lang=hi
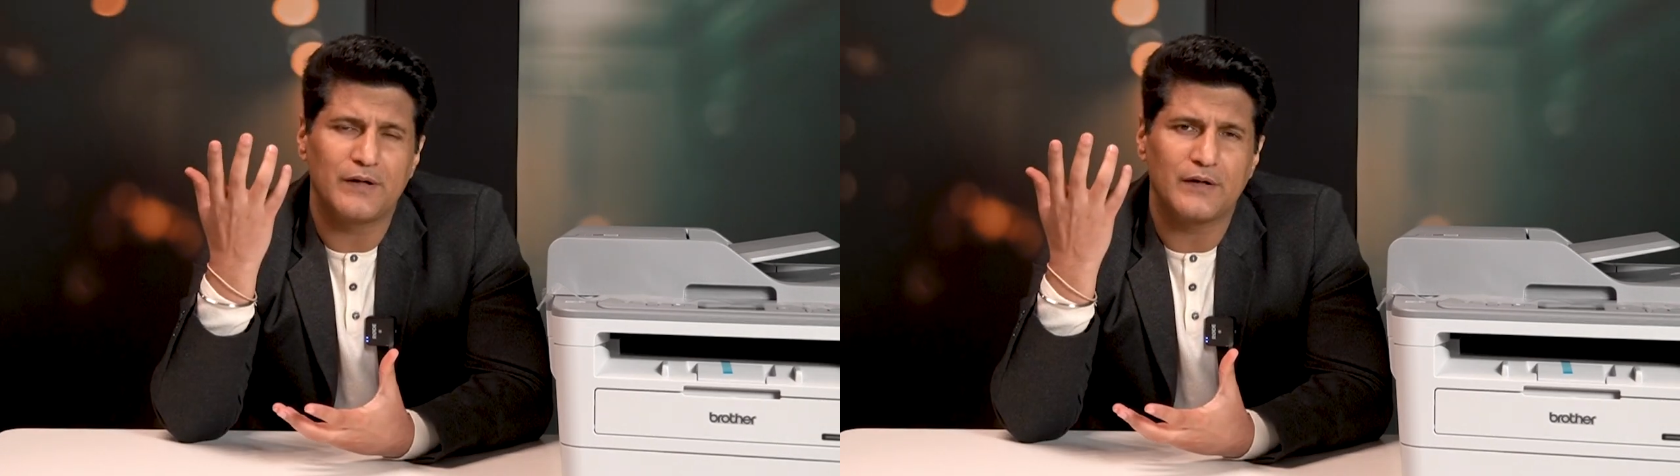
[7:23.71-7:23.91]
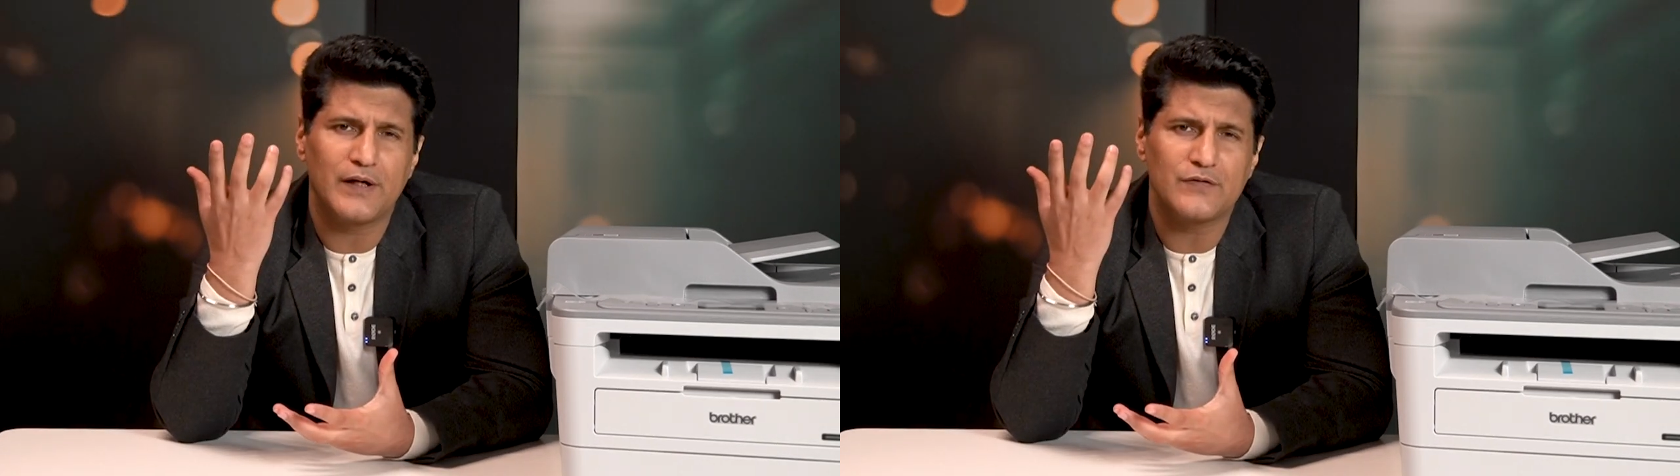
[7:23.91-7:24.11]

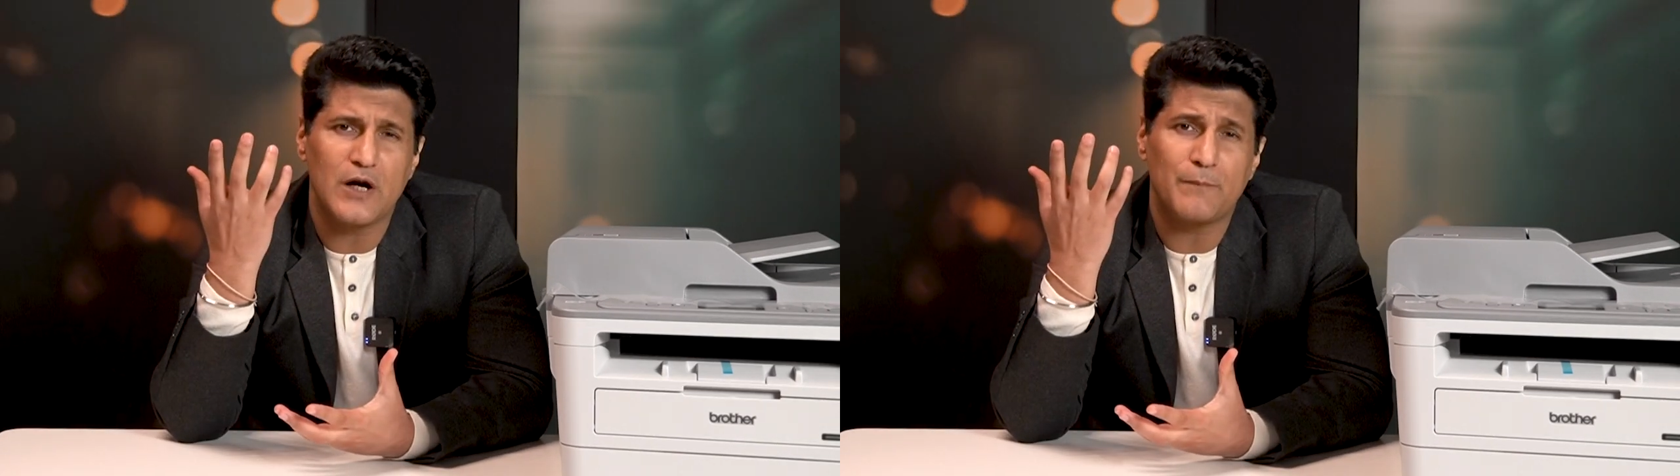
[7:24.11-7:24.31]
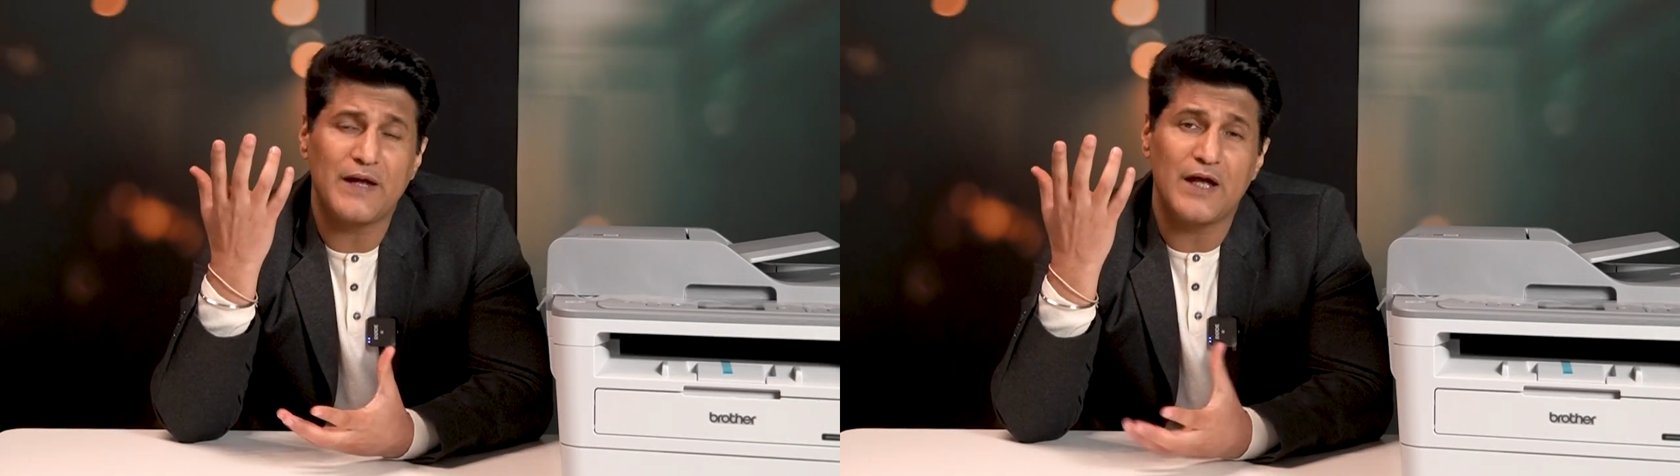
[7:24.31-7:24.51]
बन गए
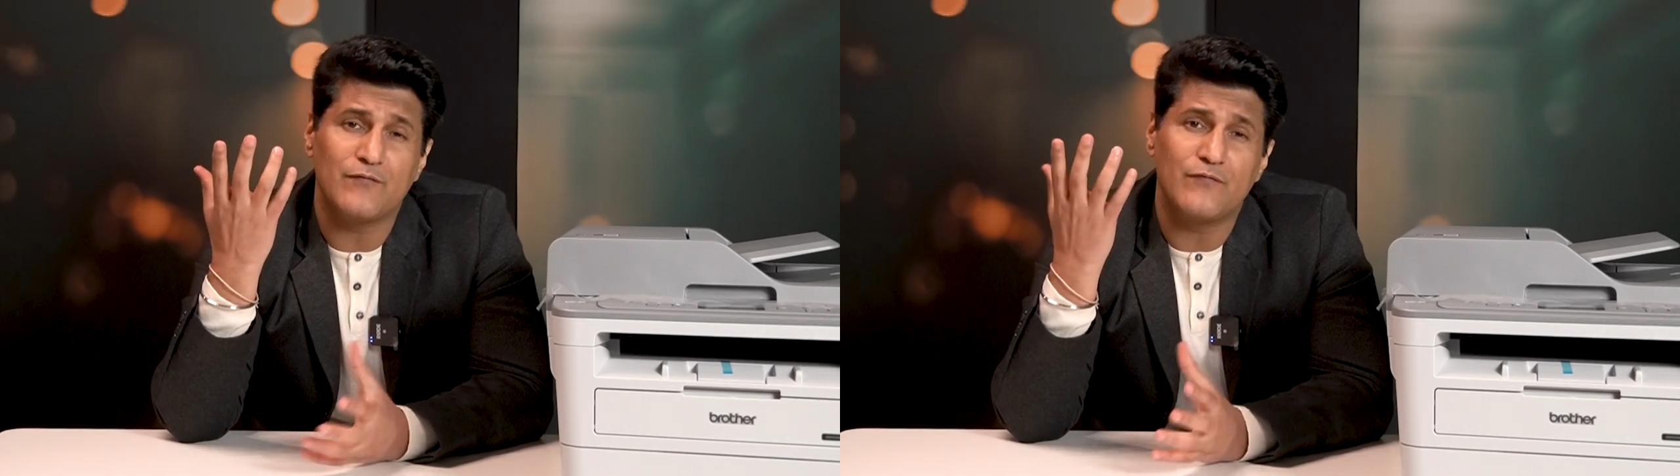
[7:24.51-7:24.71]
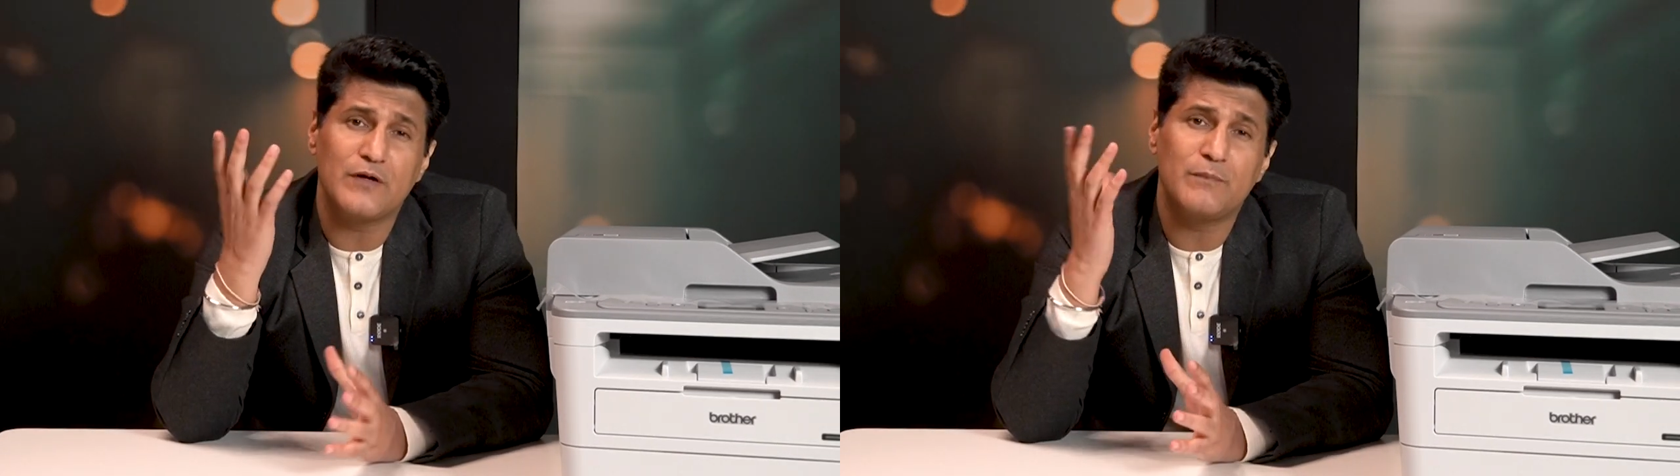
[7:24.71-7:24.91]
जहाँ पे
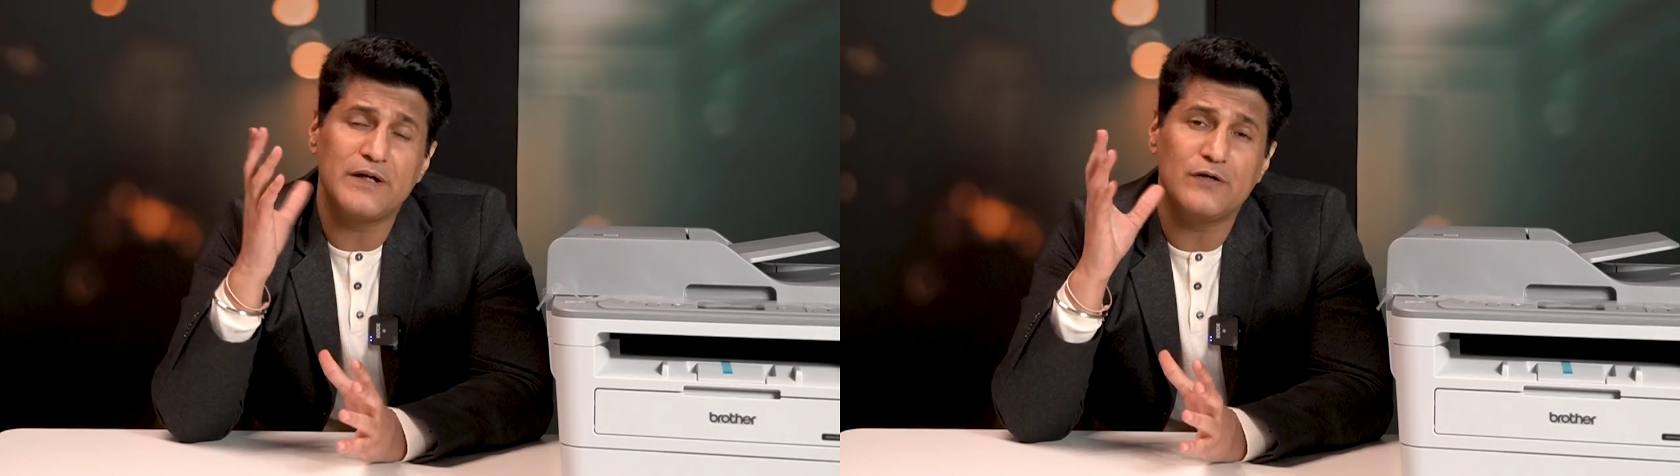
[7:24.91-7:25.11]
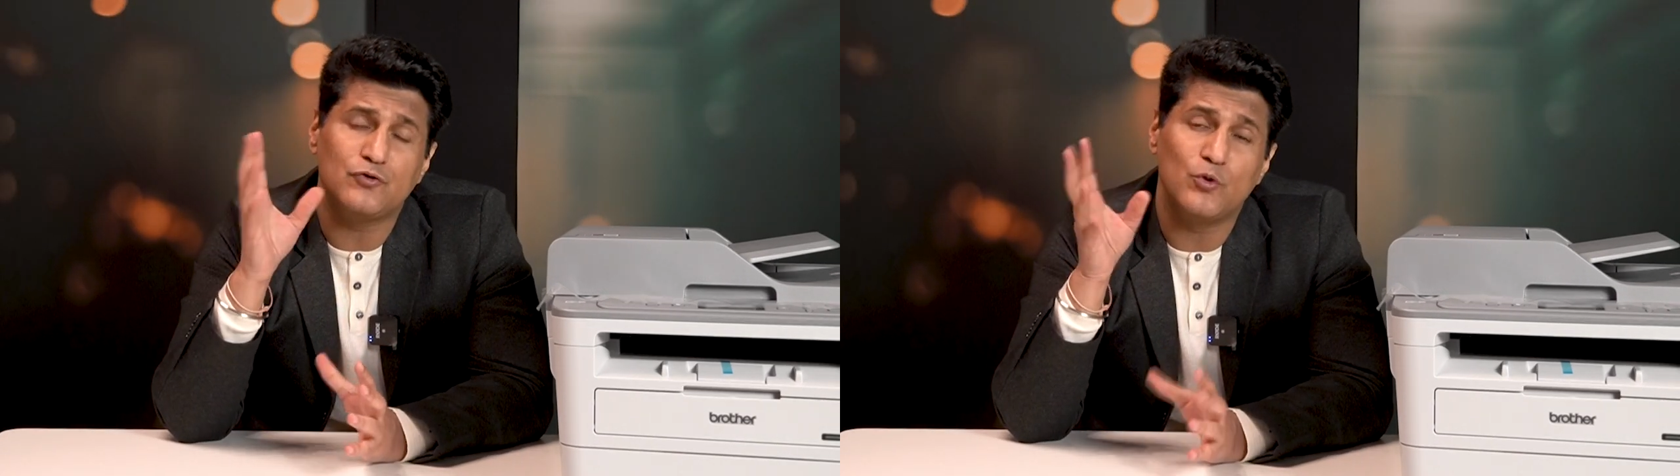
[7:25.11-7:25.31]

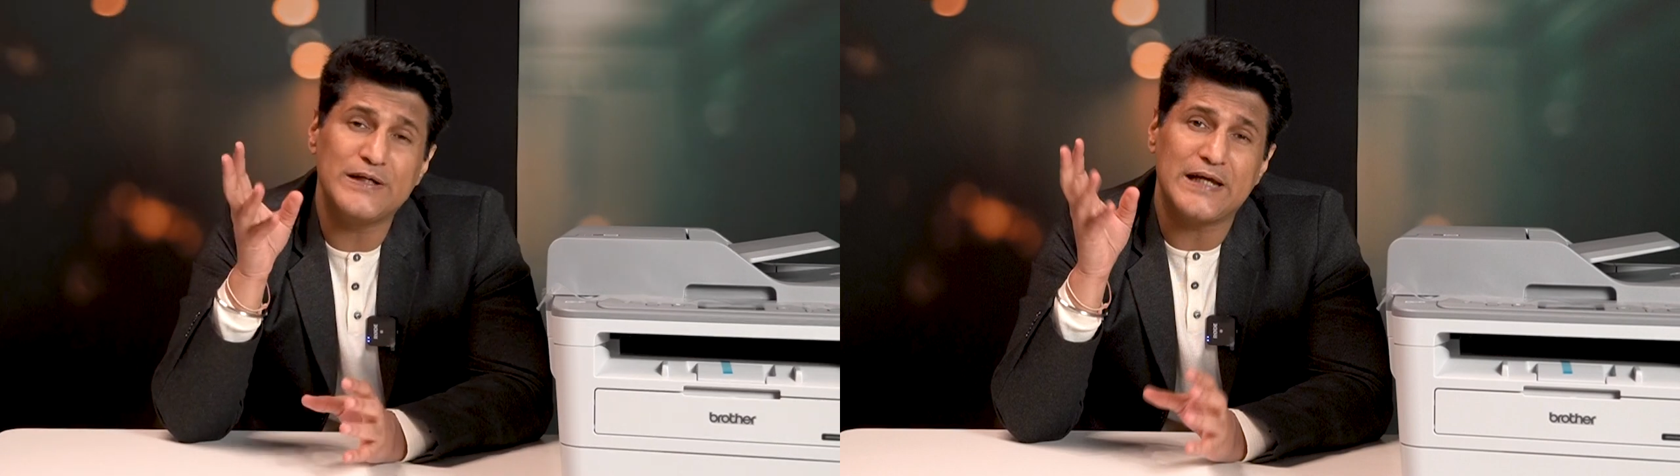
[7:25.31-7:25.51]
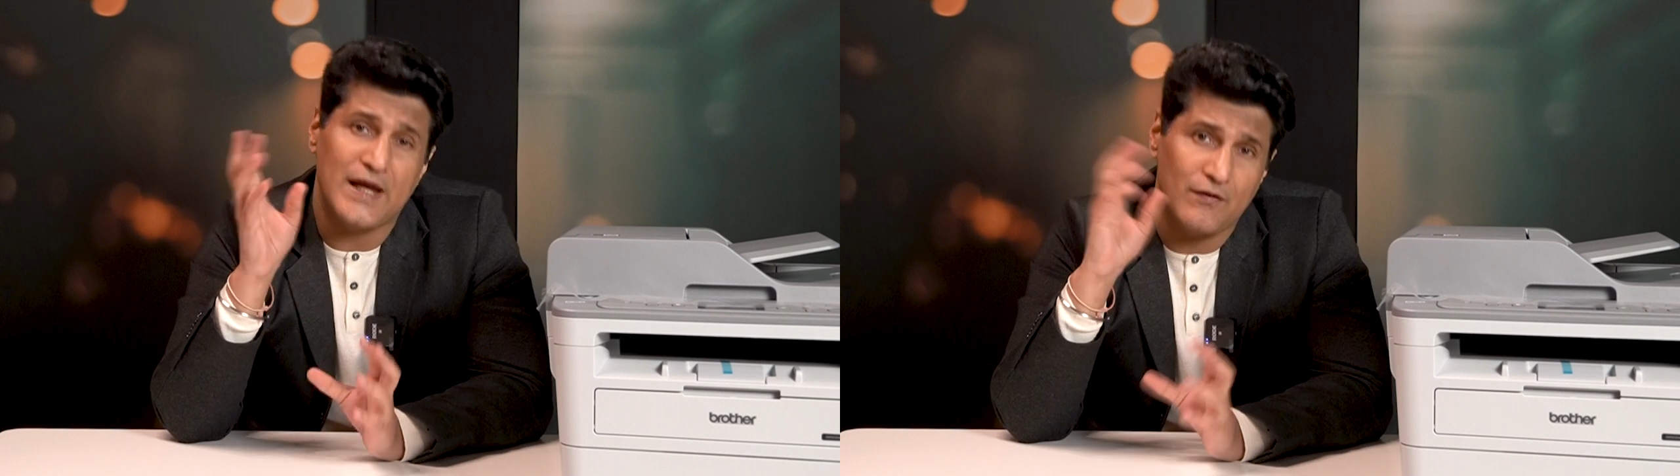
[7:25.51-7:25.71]
एवरीबडी इज डूइंग